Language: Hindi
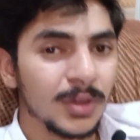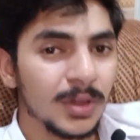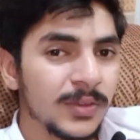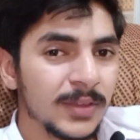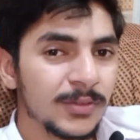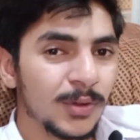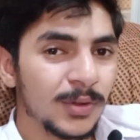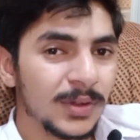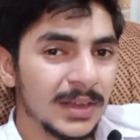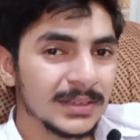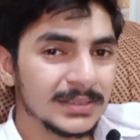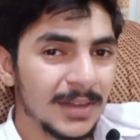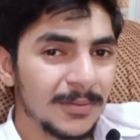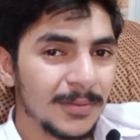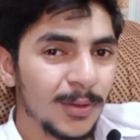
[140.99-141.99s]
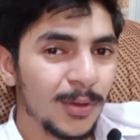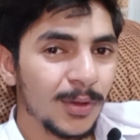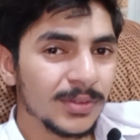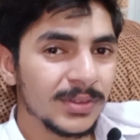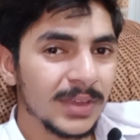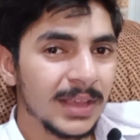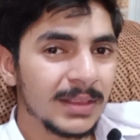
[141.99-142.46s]
ये छोटा सा
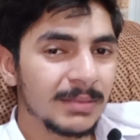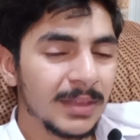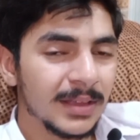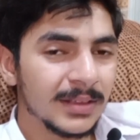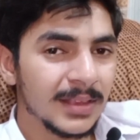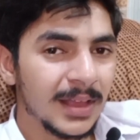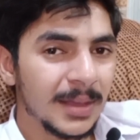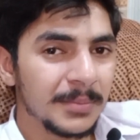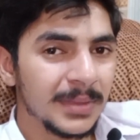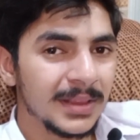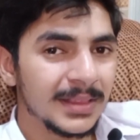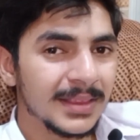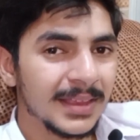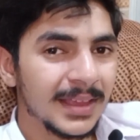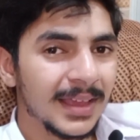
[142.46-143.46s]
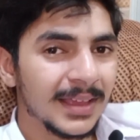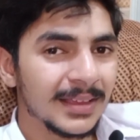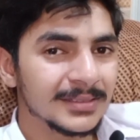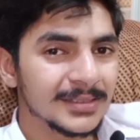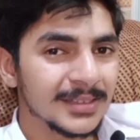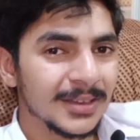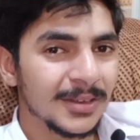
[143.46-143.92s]
ब्लॉग यहीं तक था मिलते हैं
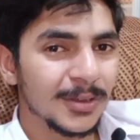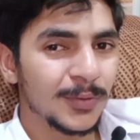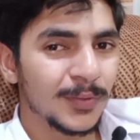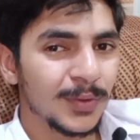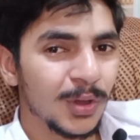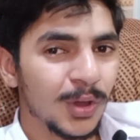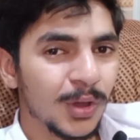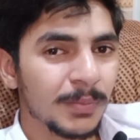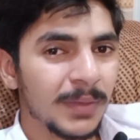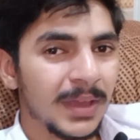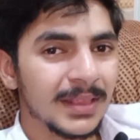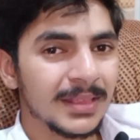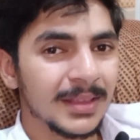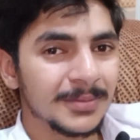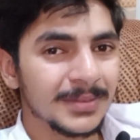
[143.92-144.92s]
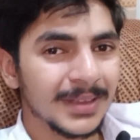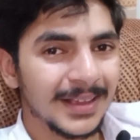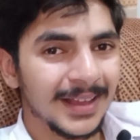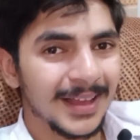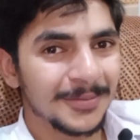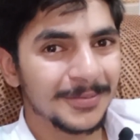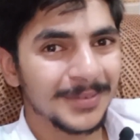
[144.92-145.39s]
किसी न्यू ब्लॉग में तब तक
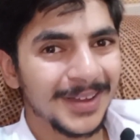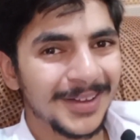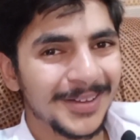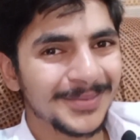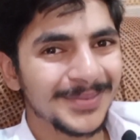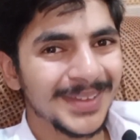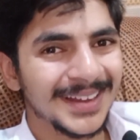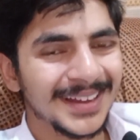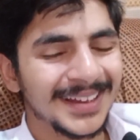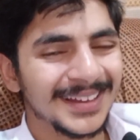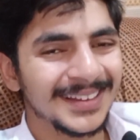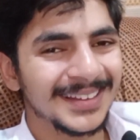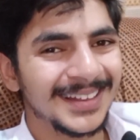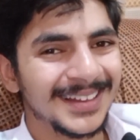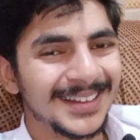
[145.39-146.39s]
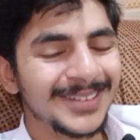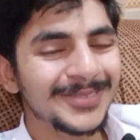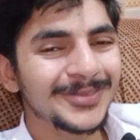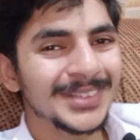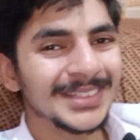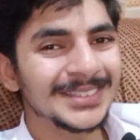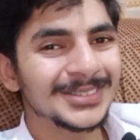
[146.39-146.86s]
आपका और मेरा अल्लाह
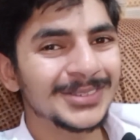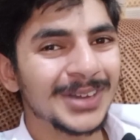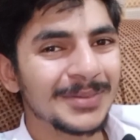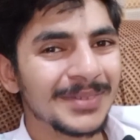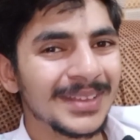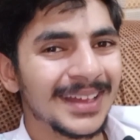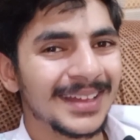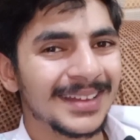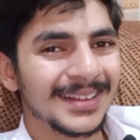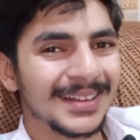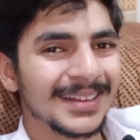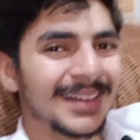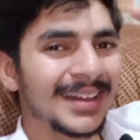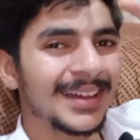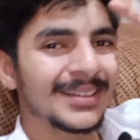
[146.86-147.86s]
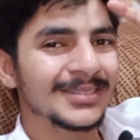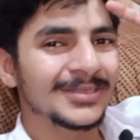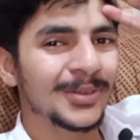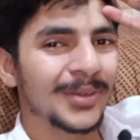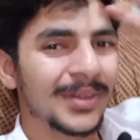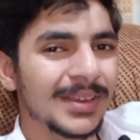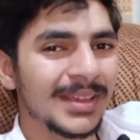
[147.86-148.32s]
हाफिज़ तो हमें याद रखना
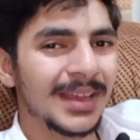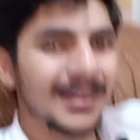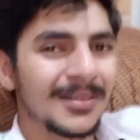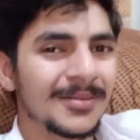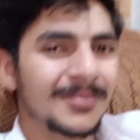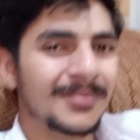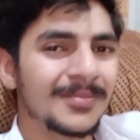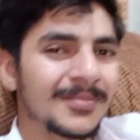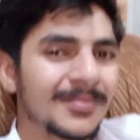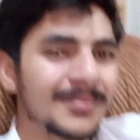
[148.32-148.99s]
शुक्रिया